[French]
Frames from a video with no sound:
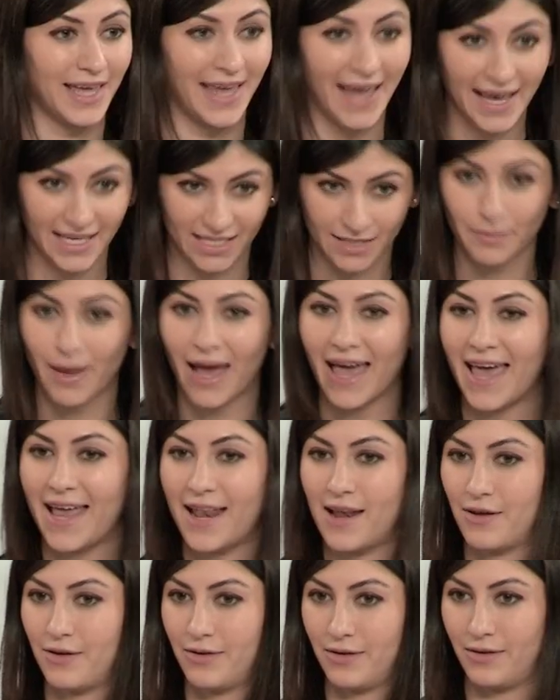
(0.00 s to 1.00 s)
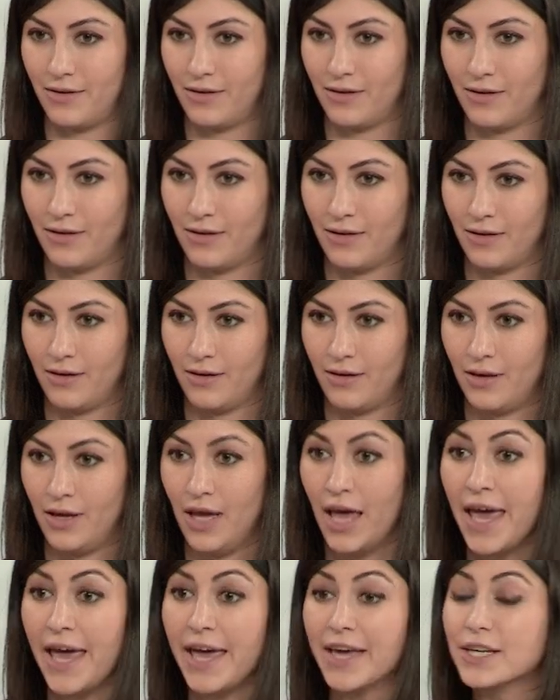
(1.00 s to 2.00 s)
et à Ismaël,
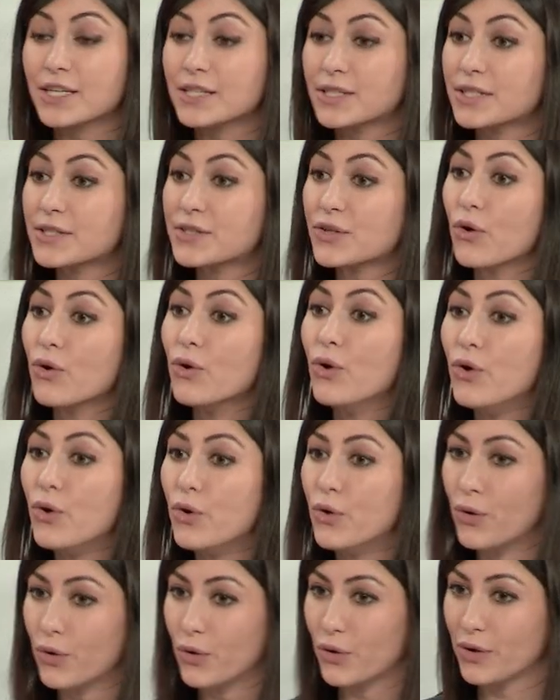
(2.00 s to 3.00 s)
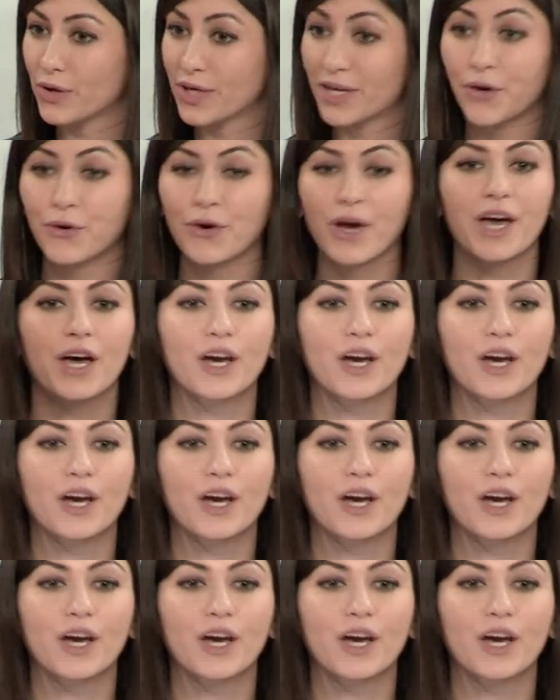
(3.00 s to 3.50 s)
et que ce sont eux qui auraient